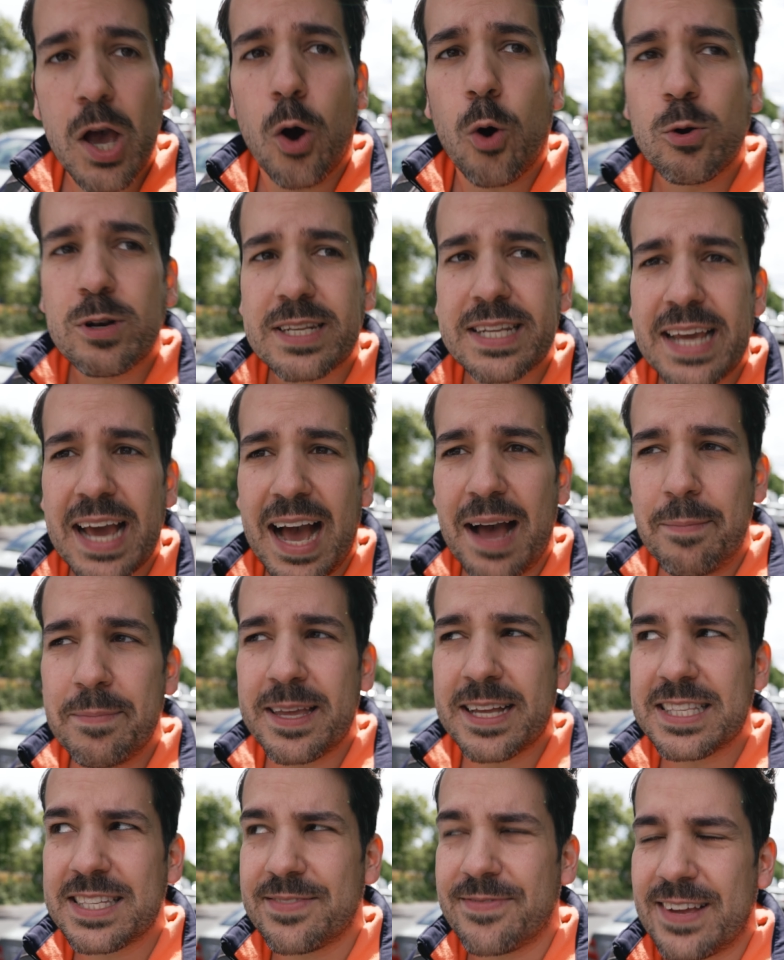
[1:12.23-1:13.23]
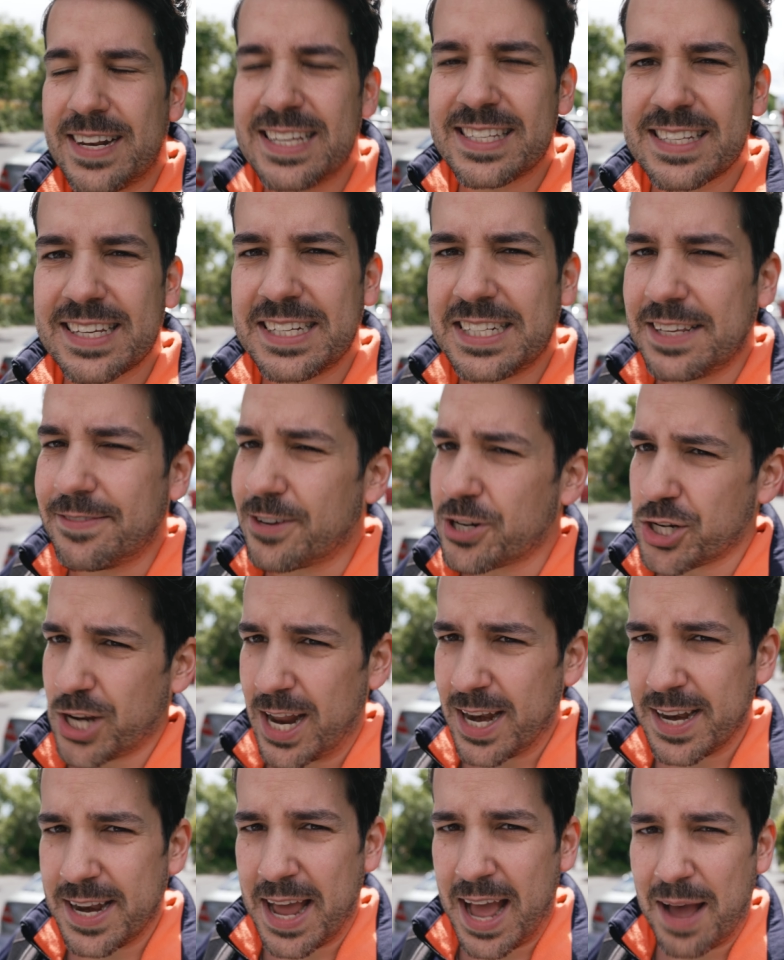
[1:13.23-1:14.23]
Und die haben jetzt, wenn ich es richtig
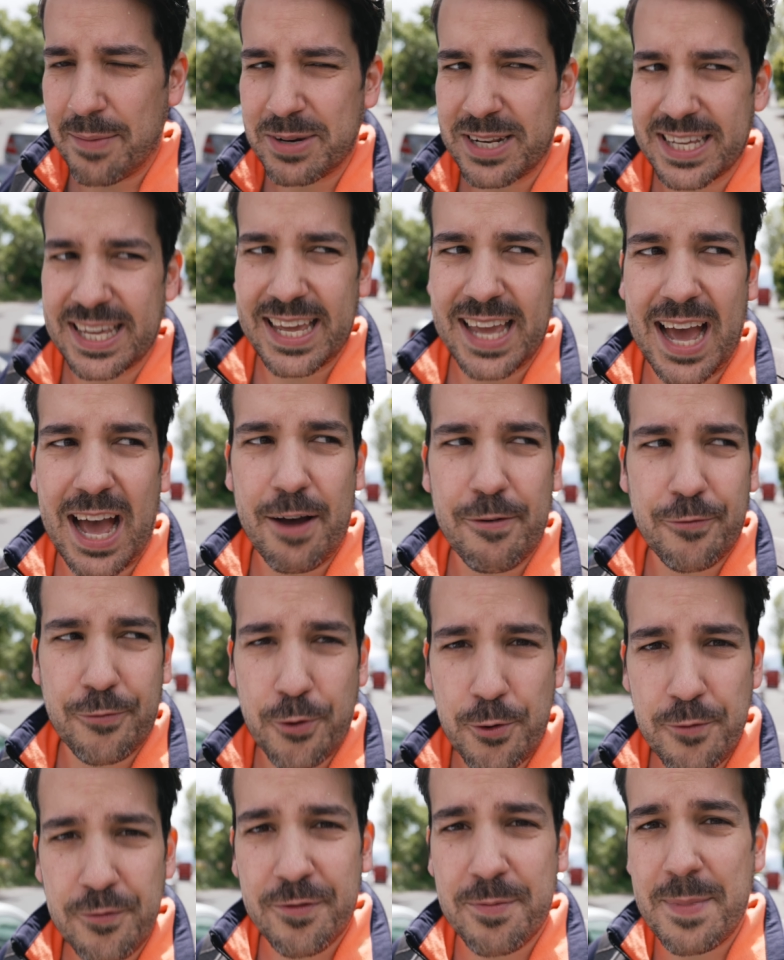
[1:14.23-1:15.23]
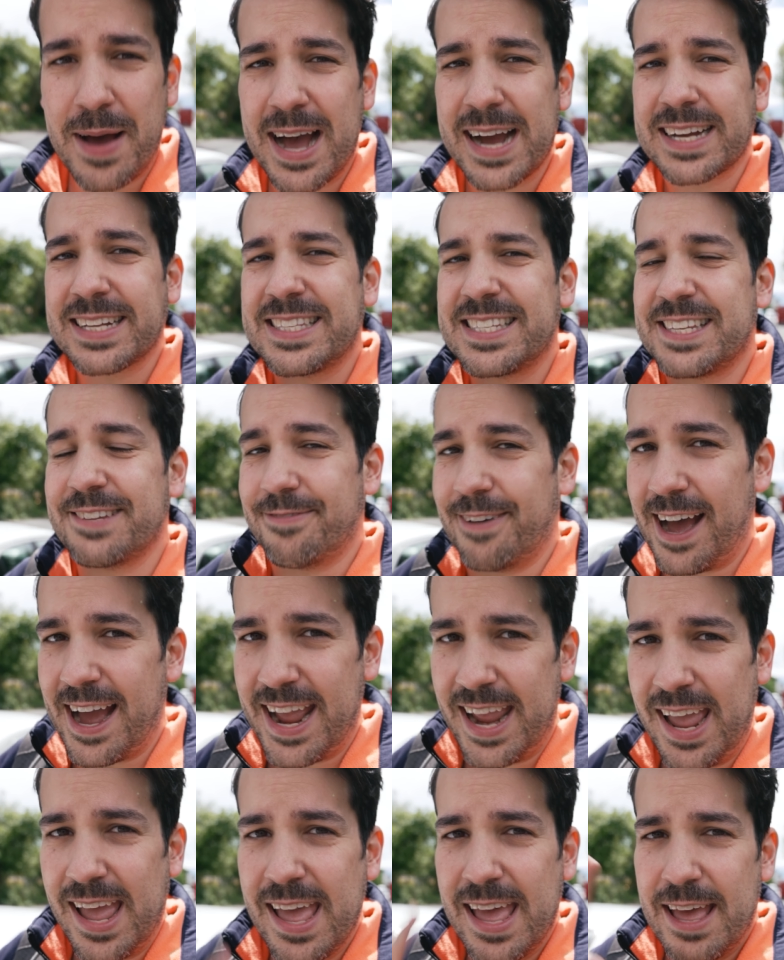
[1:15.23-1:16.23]
verstanden habe, die GH5 Mark
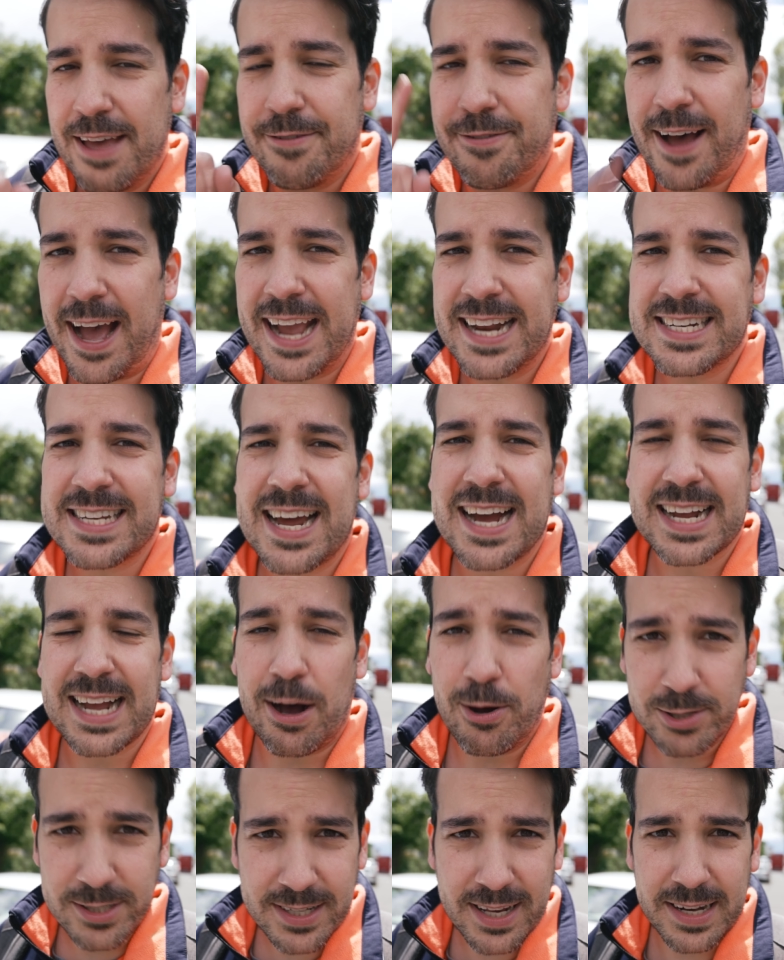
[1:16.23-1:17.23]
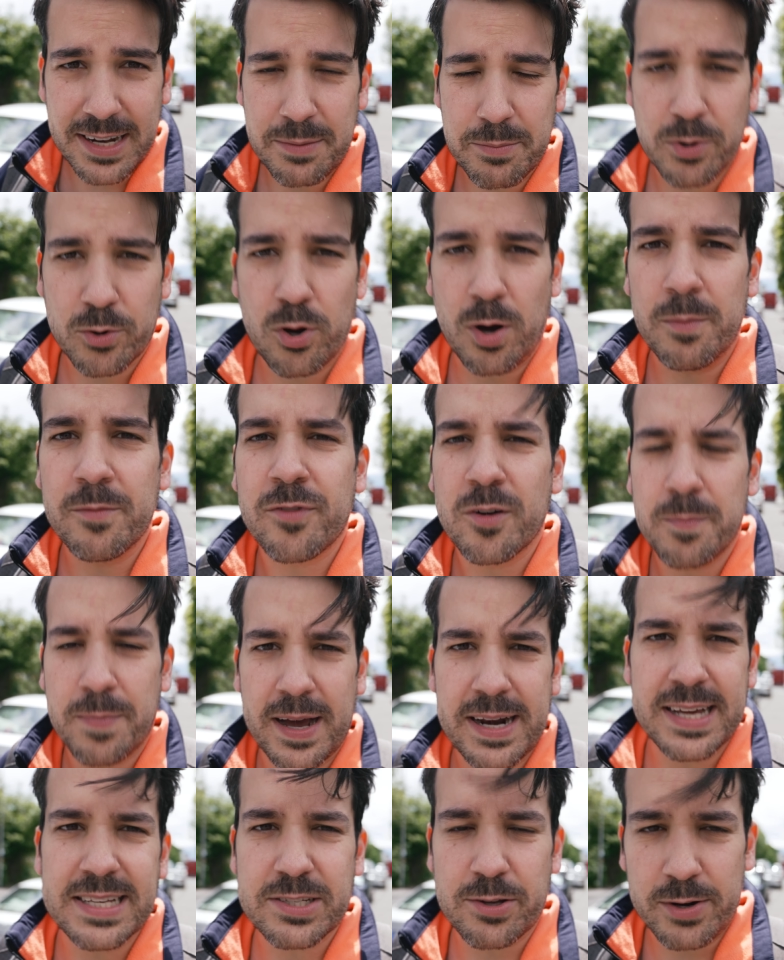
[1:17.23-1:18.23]
II für einen Tag ausgeliehen bekommen von
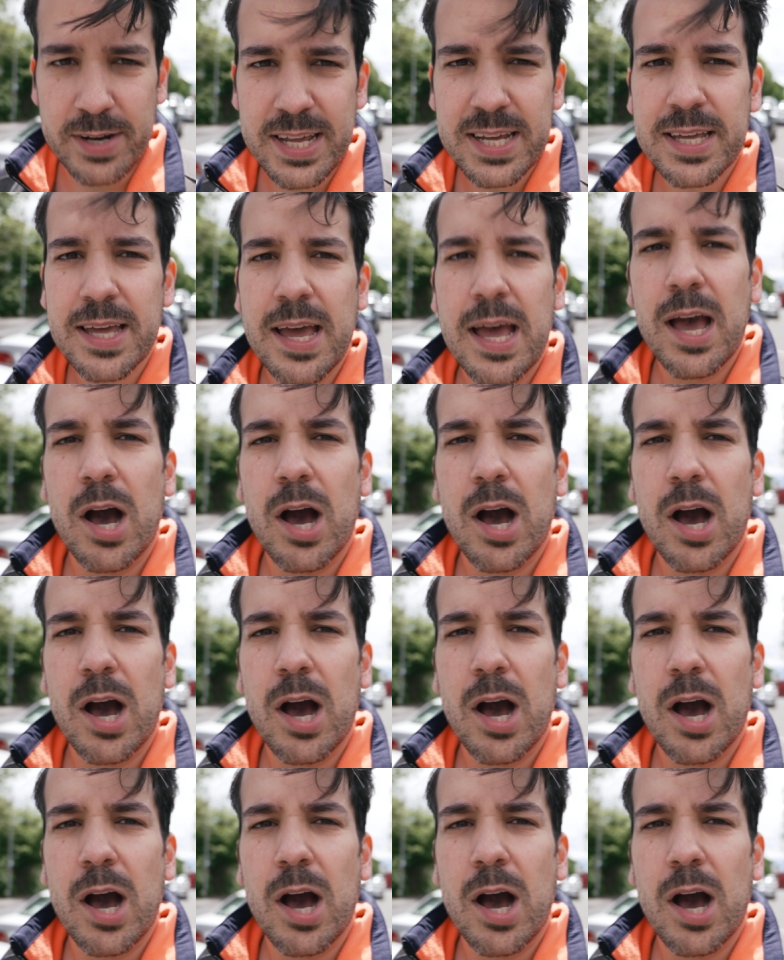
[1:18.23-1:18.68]
Panasonic.